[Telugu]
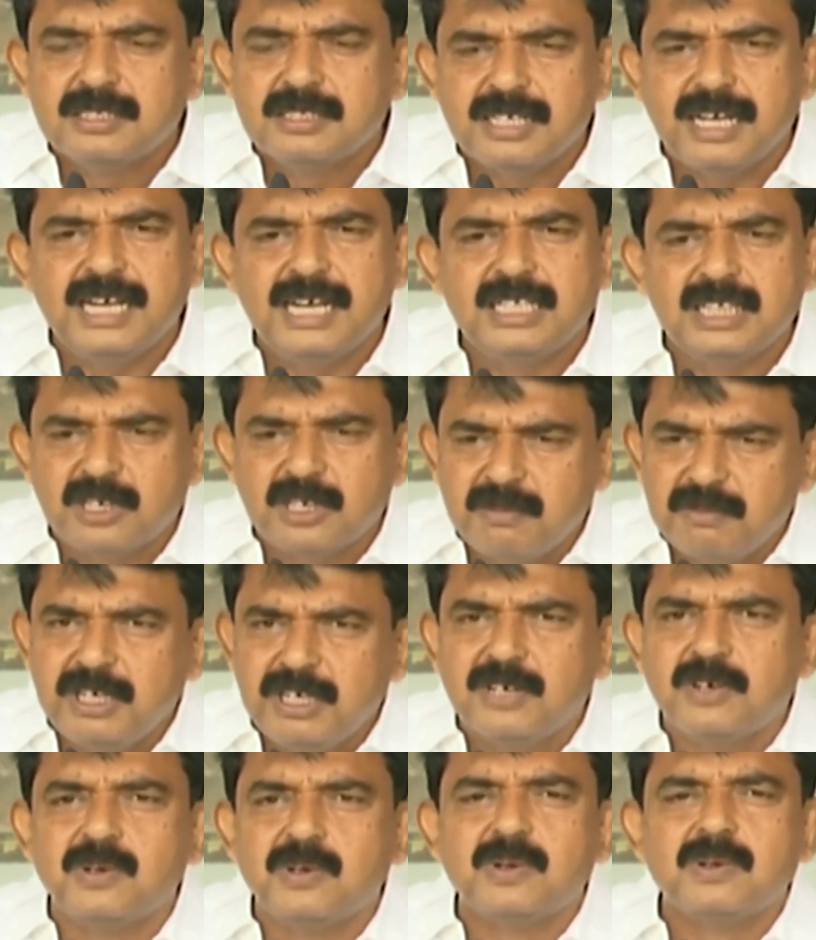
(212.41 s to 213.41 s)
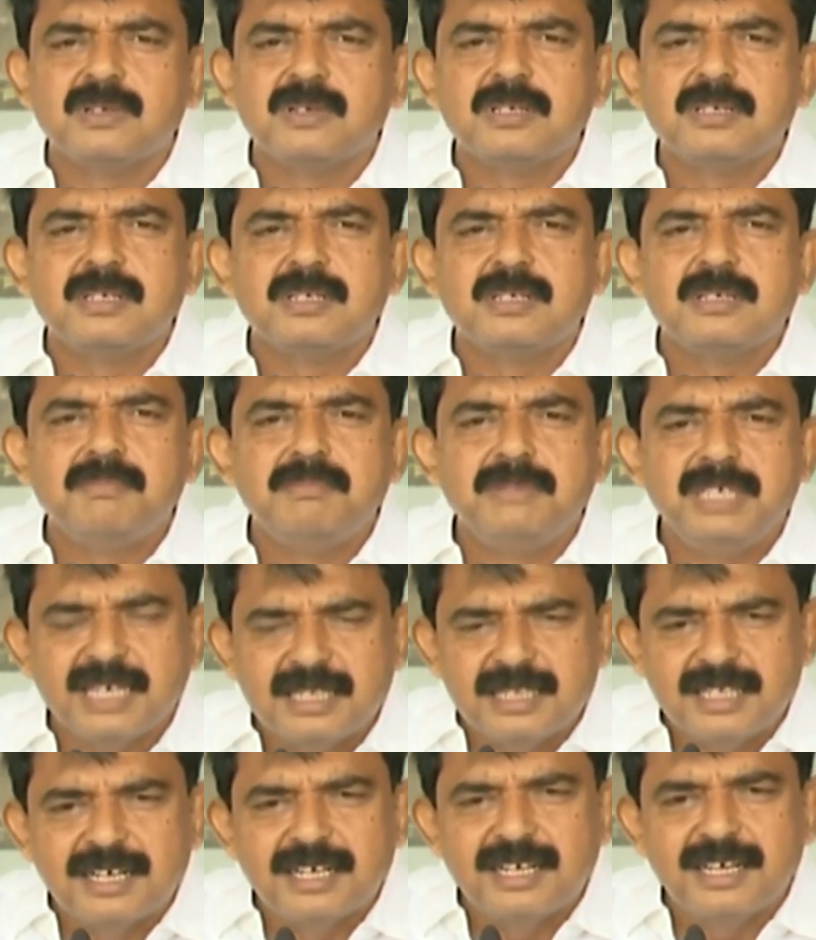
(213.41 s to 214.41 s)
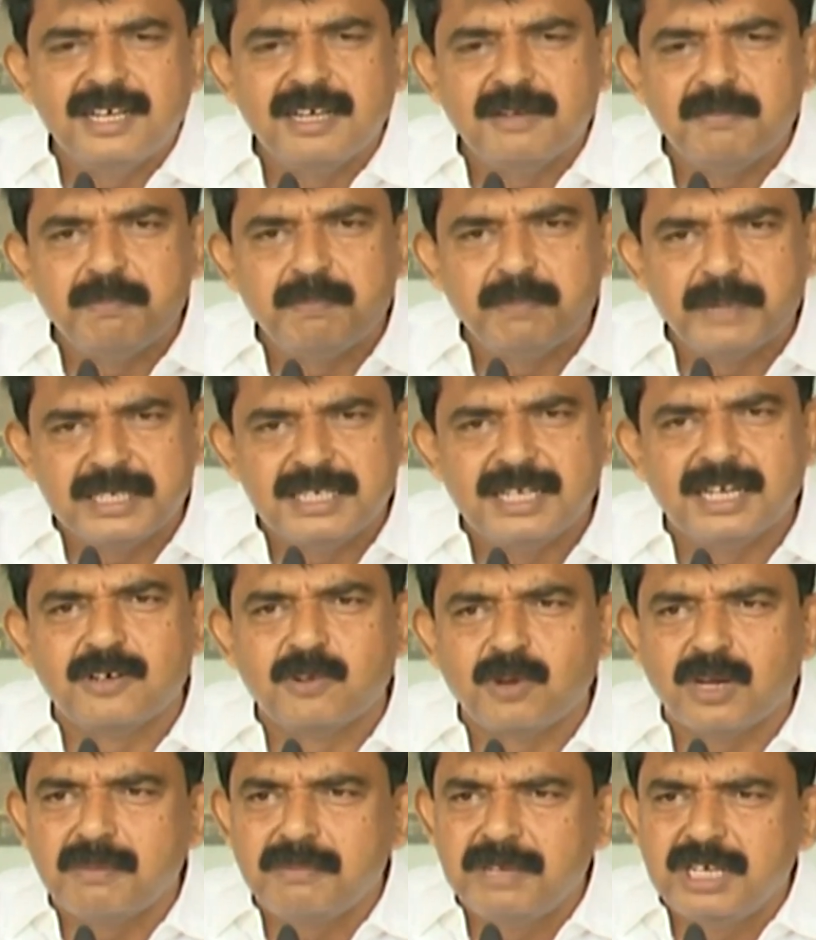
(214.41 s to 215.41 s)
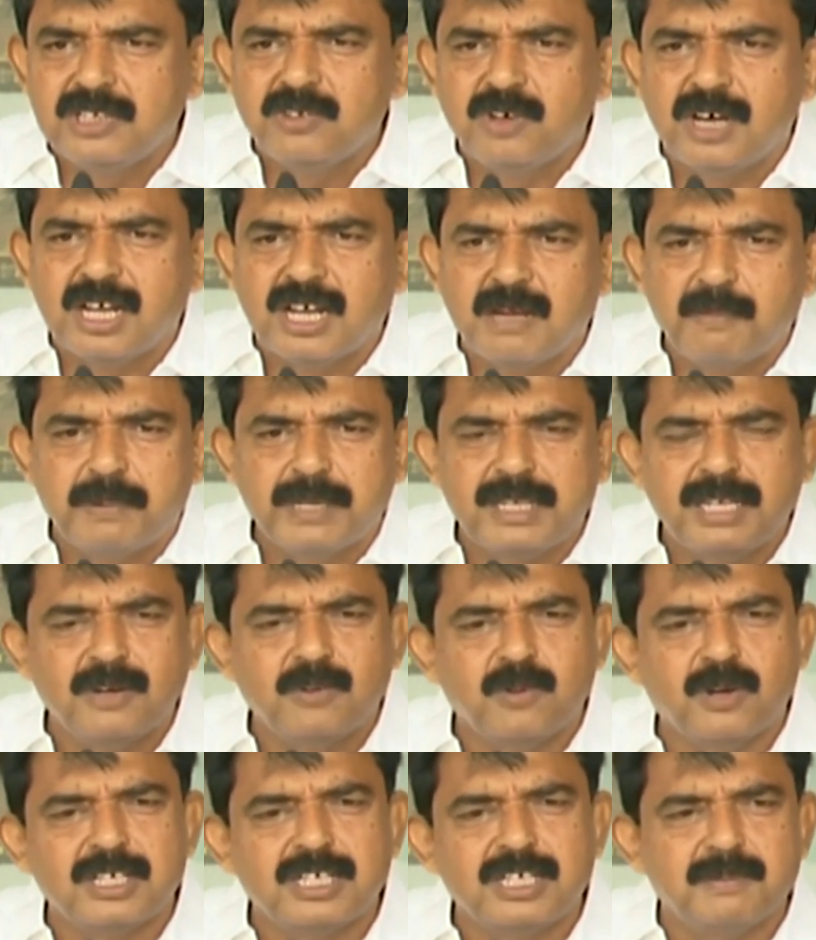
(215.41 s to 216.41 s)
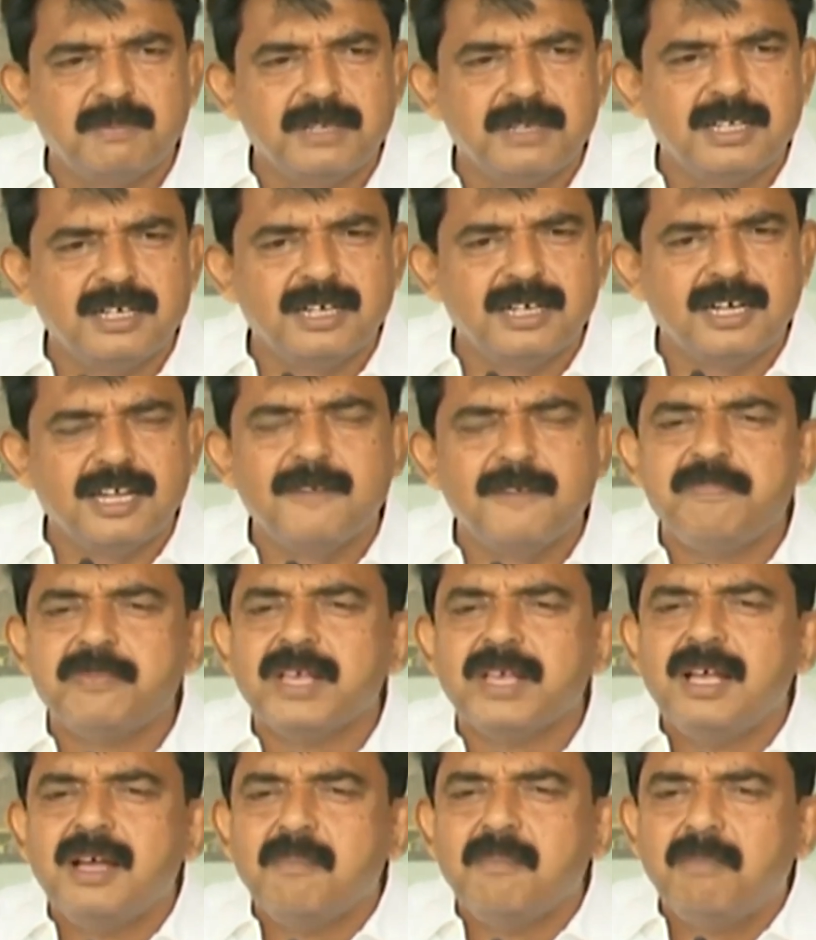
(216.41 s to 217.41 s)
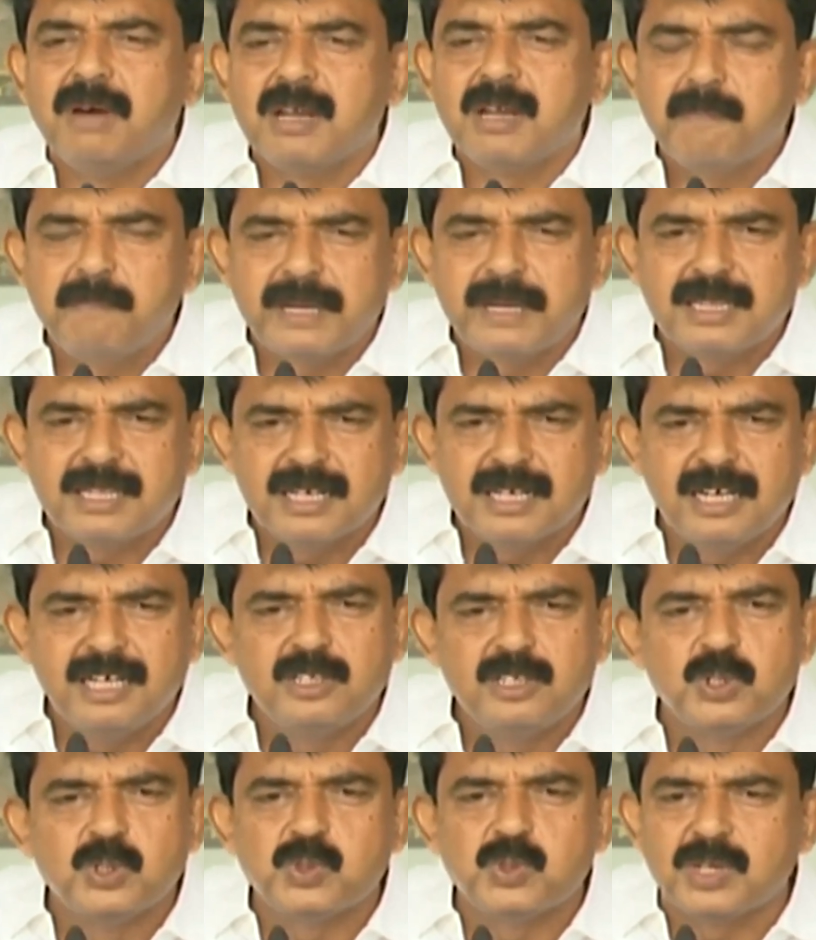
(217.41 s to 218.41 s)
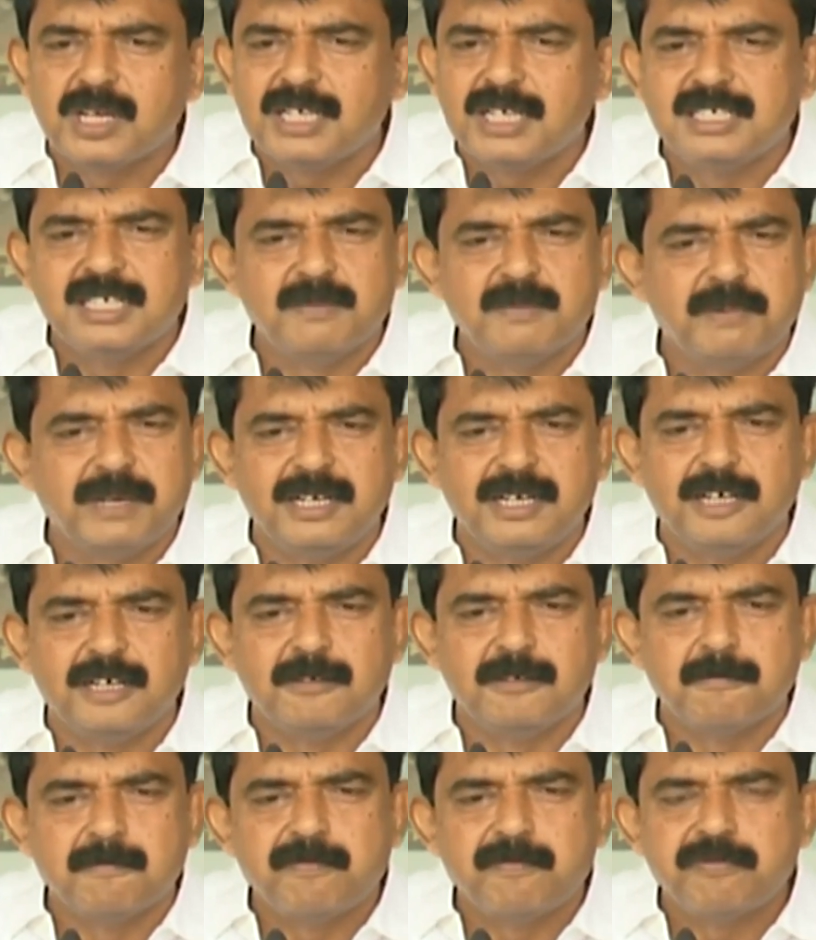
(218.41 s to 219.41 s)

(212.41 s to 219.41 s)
సాయంత్రం మీకు మీ అందరికీ ప్రజలకు కూడా మీ ద్వారా ప్రజలకు కూడా చెప్పేది ఏంటంటే మనం పెద్దగా ఎదురు చూడాల్సిన పని లేదు